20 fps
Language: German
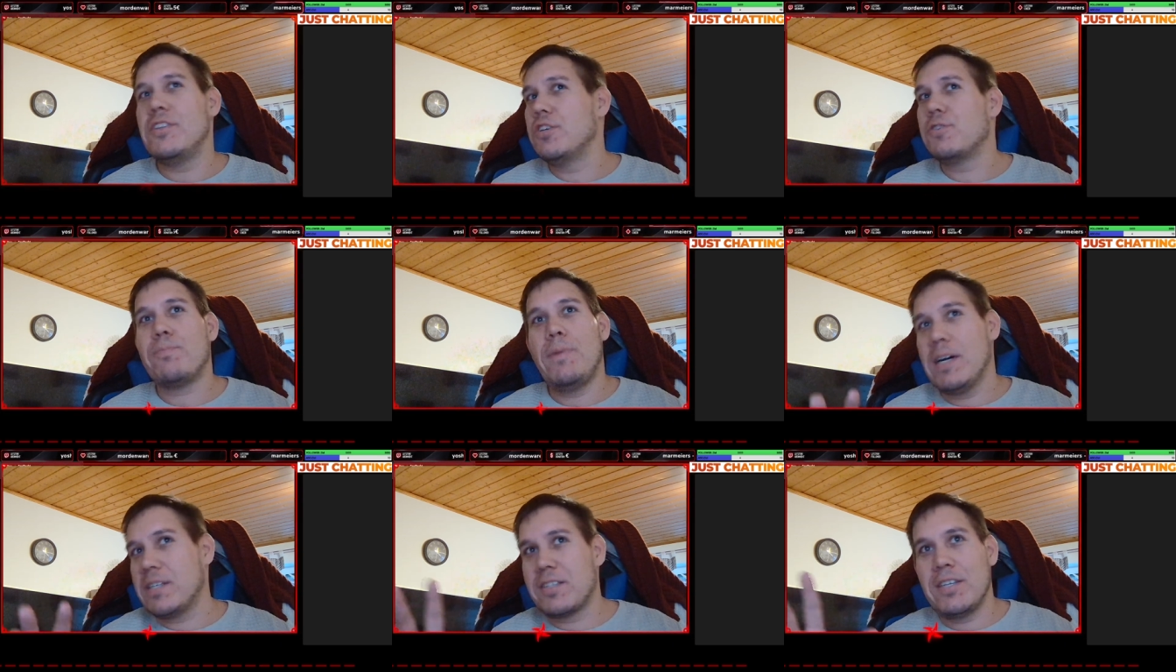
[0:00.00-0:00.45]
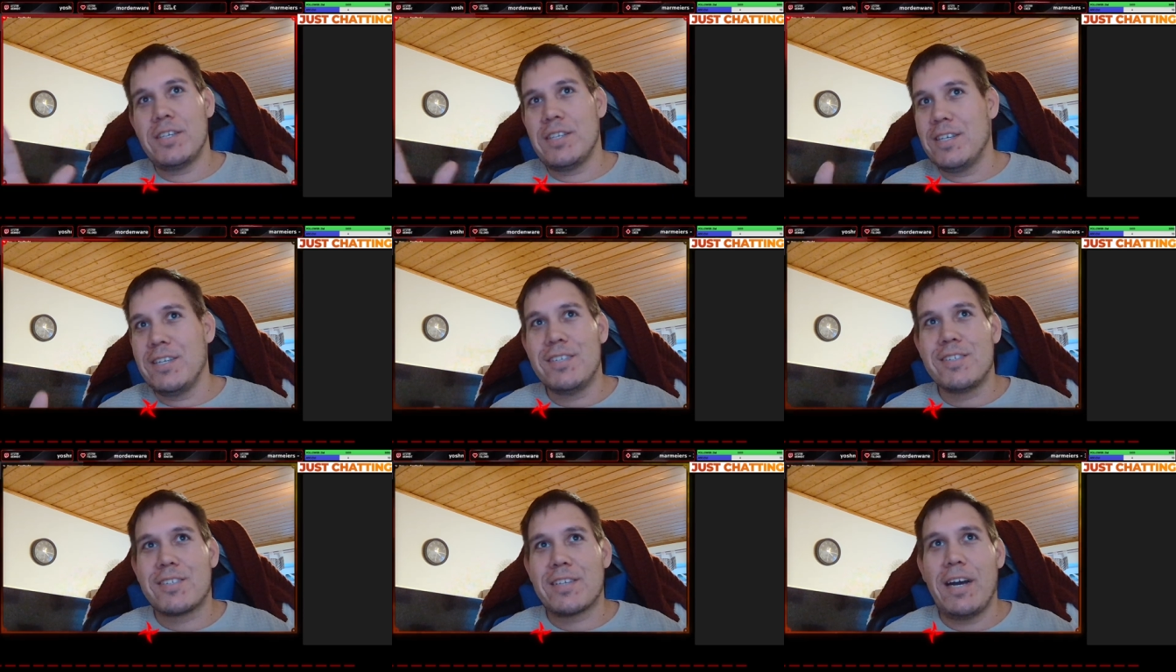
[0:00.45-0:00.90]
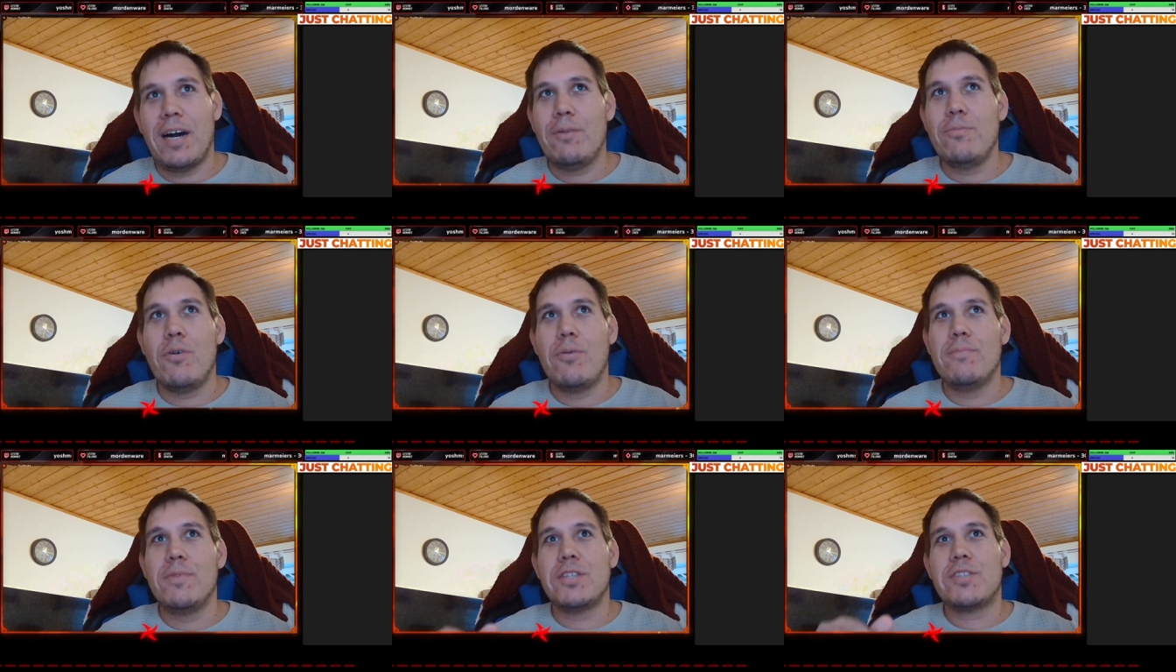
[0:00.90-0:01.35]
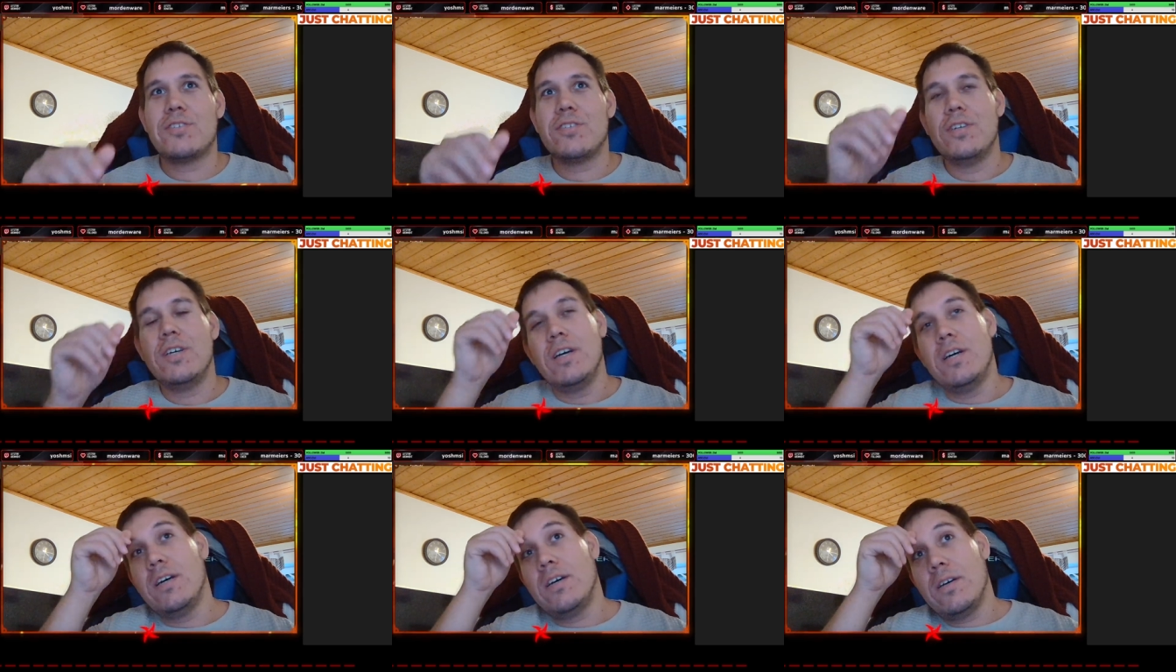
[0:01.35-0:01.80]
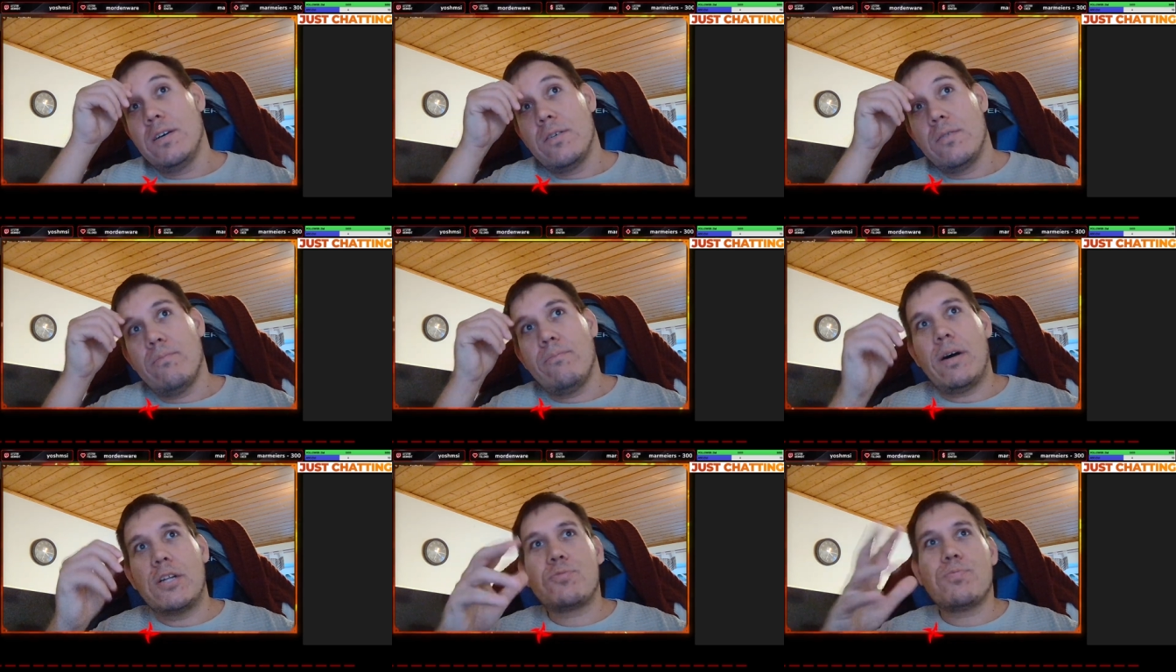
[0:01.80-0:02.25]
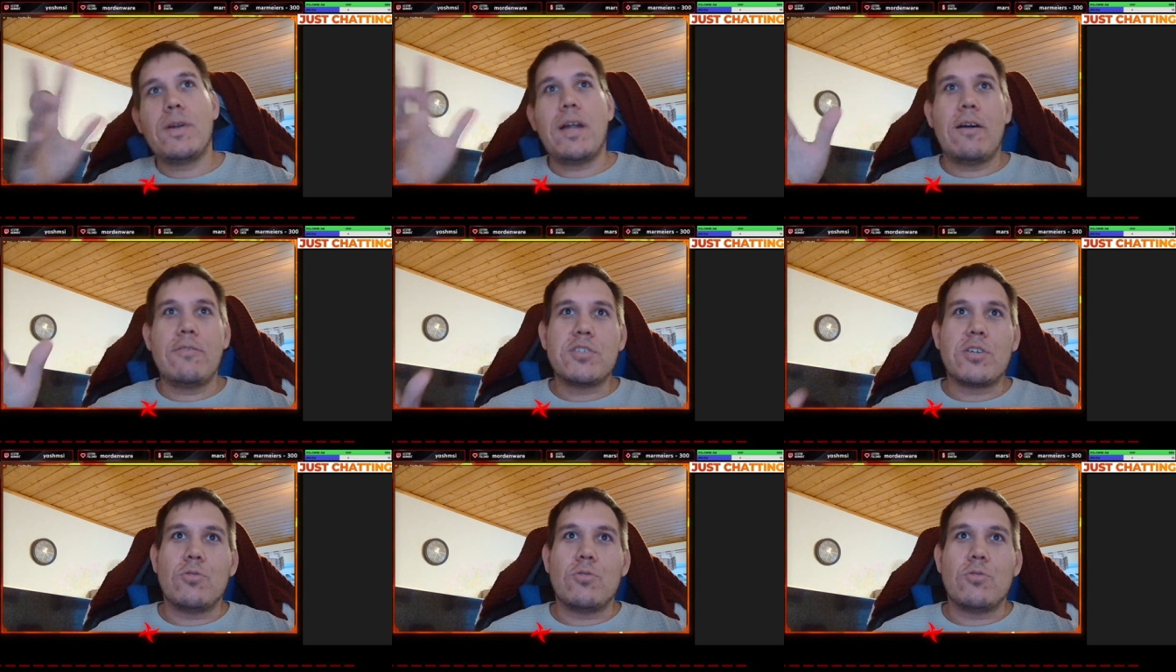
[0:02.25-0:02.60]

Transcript: Ich mache da jedes Jahr immer mit. Manchmal habe ich